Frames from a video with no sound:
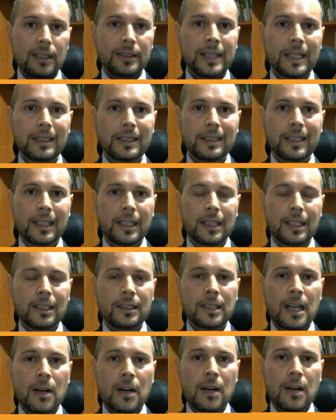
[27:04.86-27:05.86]
dette
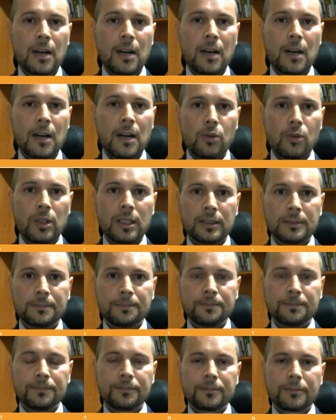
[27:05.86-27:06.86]
da, un,
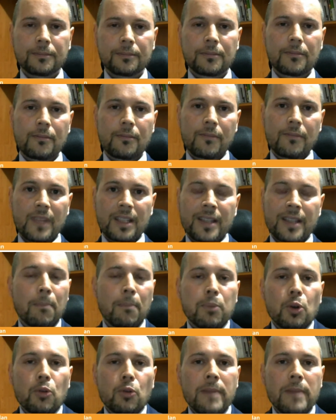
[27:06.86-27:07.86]
um,
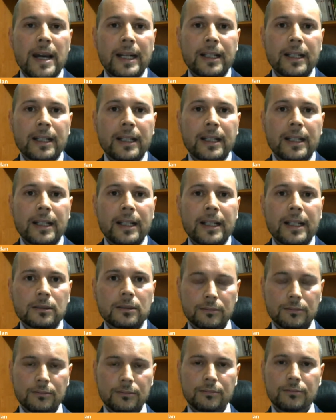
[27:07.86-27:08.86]
da Bloomberg,
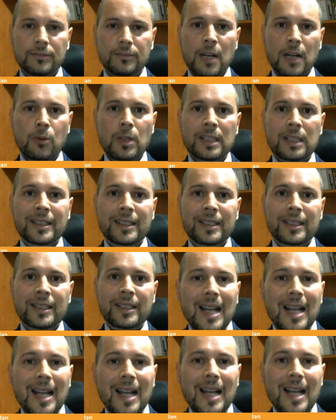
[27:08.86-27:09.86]
da una
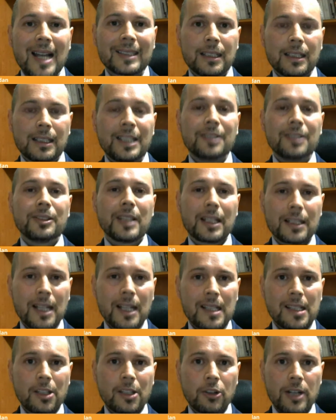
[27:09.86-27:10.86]
testata
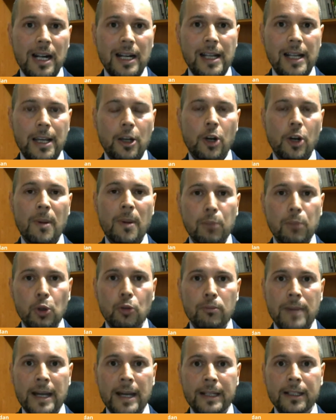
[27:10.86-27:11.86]
internazionale
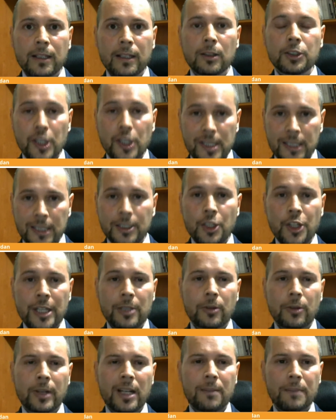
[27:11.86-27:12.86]
come Bloomberg ci sta
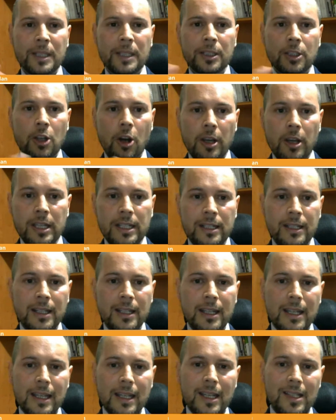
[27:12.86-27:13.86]
dicendo che il
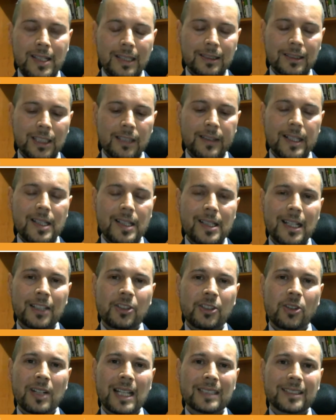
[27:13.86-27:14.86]
Bitcoin sta
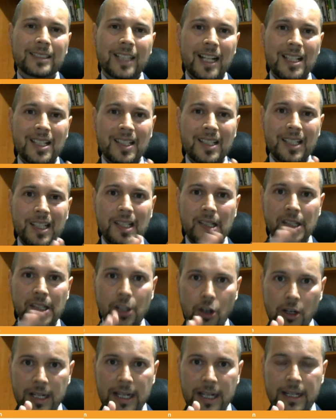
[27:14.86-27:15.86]
attraversando la
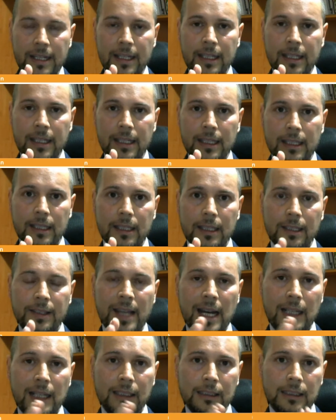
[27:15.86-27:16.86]
transizione
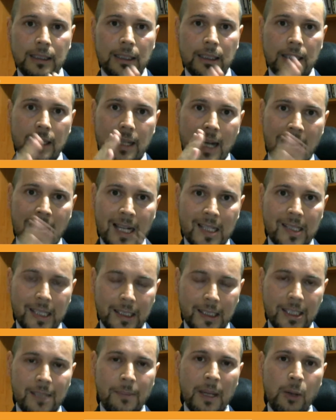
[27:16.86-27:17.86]
da
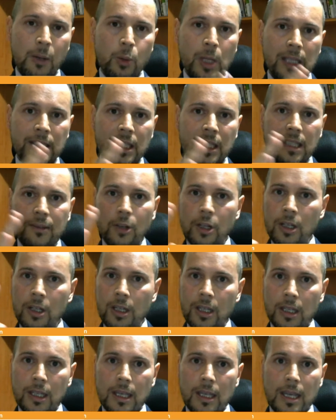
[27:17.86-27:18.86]
asset
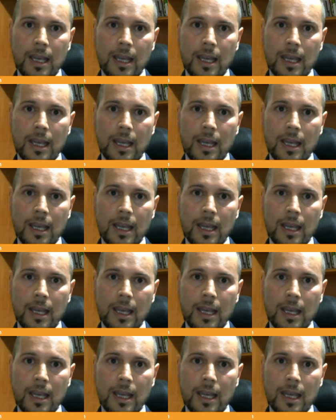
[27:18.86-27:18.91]
speculativo